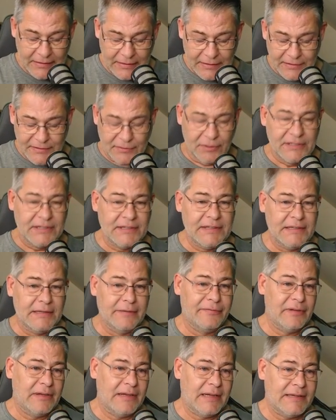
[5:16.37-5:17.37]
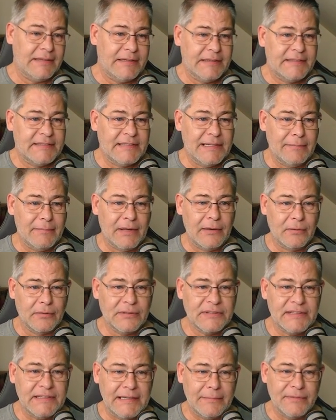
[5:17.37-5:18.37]
Solltet ihr vielleicht nicht zehn
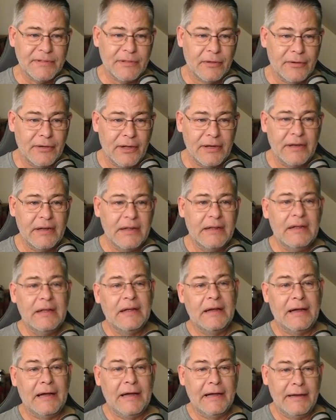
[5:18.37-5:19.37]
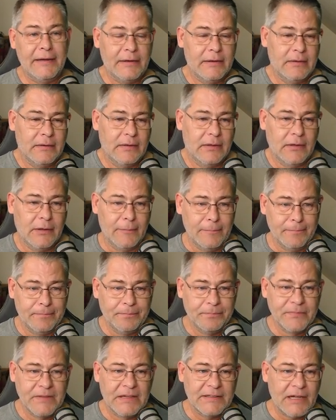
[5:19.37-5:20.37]
Ballons nehmen, sondern ein ähm,
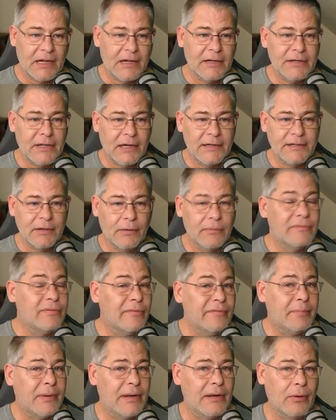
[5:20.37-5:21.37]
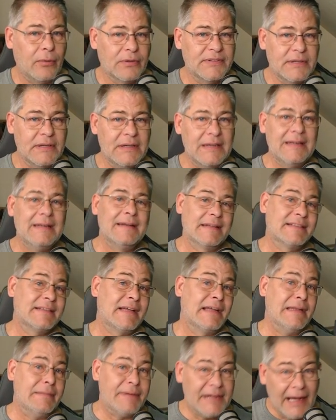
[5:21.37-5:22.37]
Drachenreiter und fünf Ballons. Das kann
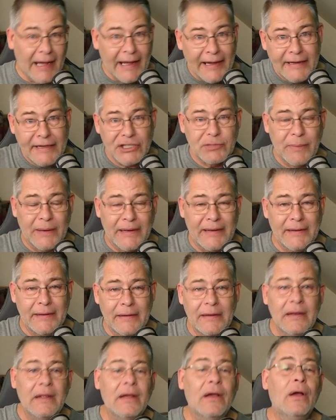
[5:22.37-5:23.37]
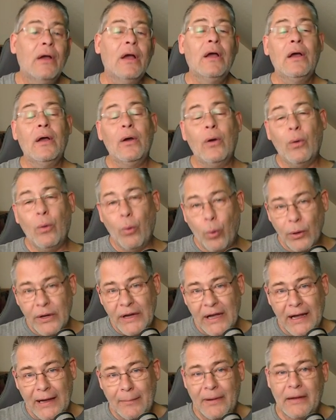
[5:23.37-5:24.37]
nämlich einer spenden oder
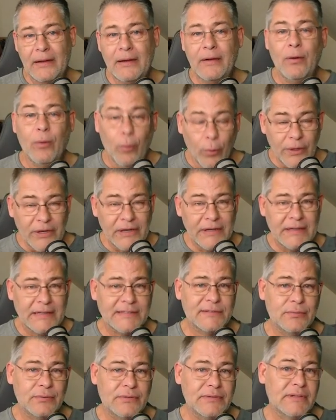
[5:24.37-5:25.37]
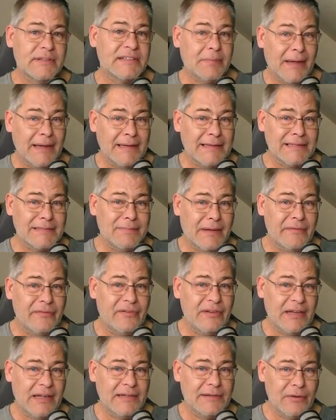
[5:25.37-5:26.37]
aber ohne, dass du ein zweites Mal
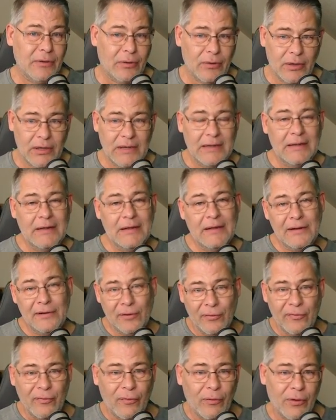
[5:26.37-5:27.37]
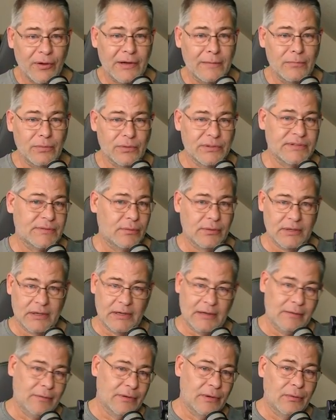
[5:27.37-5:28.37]
vielleicht noch, noch fordern musst
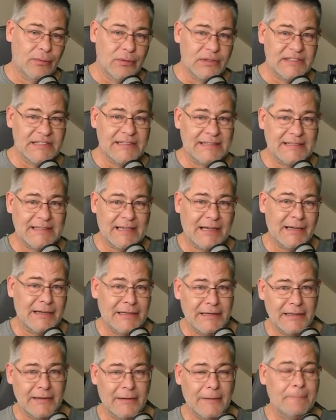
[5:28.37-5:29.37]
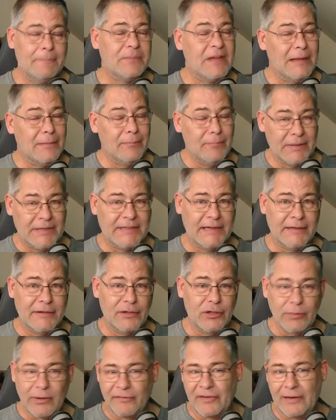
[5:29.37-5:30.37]
oder, oder holst du die Sachen hier mit den
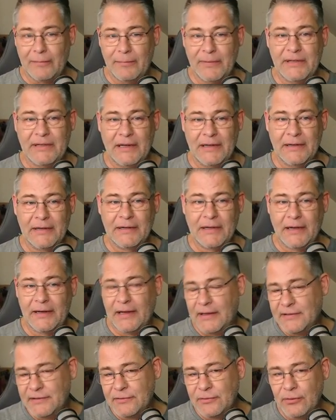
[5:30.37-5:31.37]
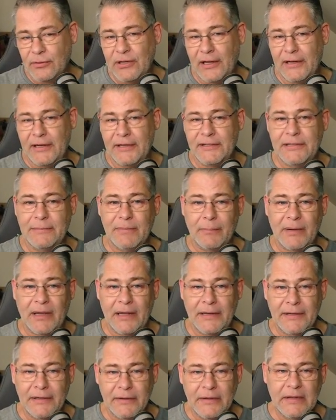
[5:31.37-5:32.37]
Überfallmedaillen rein. Also nur kleiner Tipp am
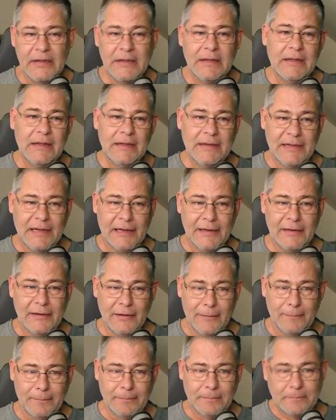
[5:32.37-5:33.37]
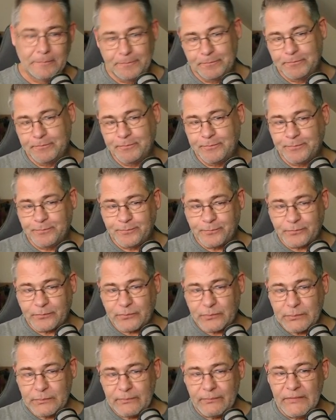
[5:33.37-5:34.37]
Rande, denn ähm,
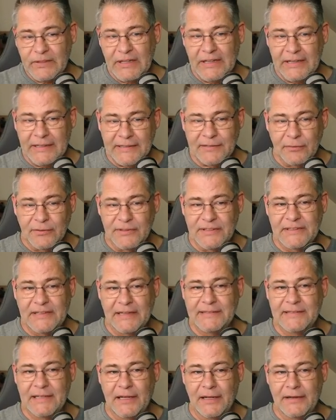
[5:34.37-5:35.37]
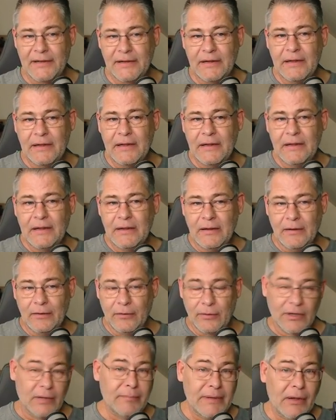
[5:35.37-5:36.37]
ist uns gestern äh,
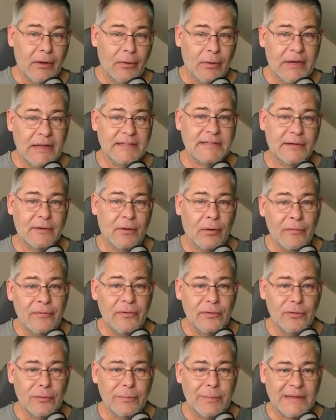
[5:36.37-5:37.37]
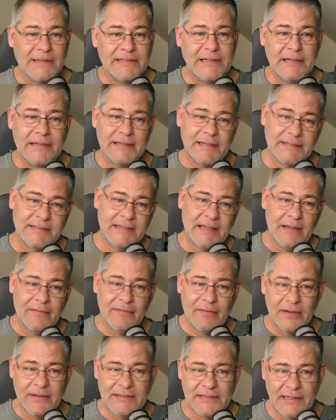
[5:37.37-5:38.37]
oder mir auch gestern oft genug passiert, dass ich
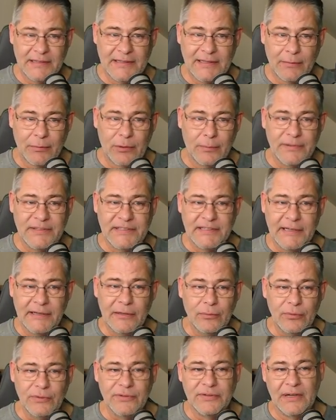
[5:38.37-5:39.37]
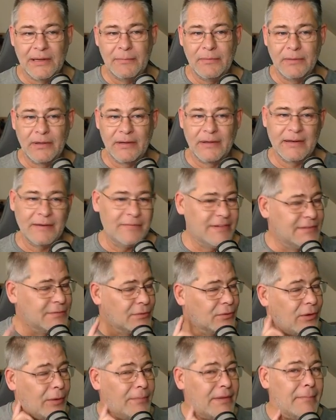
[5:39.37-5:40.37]
einfach gesagt habe, komm, 10 Loons und habe immer gedacht, wieso
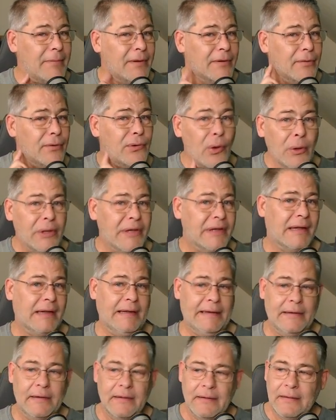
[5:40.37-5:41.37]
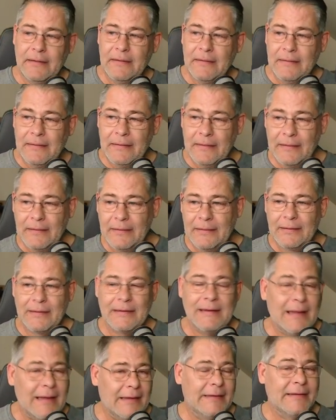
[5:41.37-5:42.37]
kommen da immer nur 9 rein? Ja,
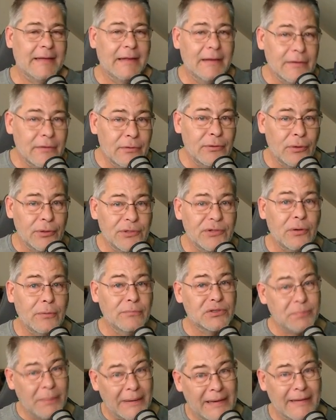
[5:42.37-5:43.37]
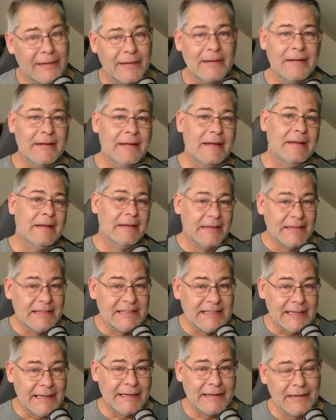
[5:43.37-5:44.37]
klar, ich kann ja nur 9 Truppen spenden, den
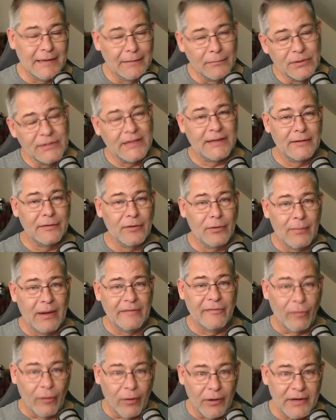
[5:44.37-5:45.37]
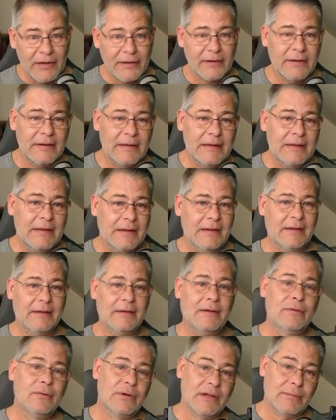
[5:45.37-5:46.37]
10. da muss er dann nochmal fordern, ja,
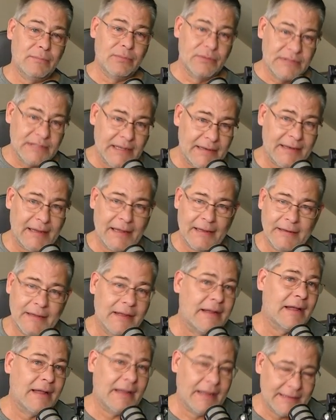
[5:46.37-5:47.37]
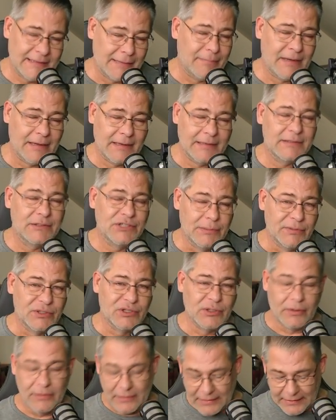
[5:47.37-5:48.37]
oder muss halt ein anderer Charakter machen, stimmt
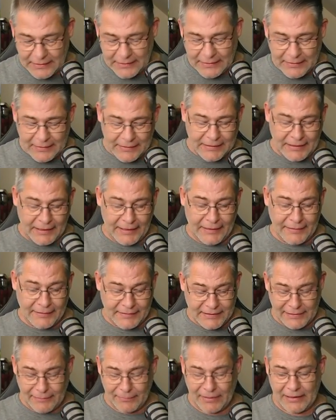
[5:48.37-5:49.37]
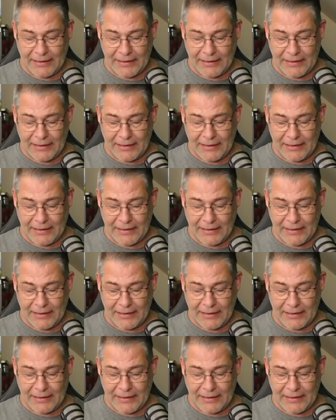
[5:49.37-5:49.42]
schon. Kein Thema.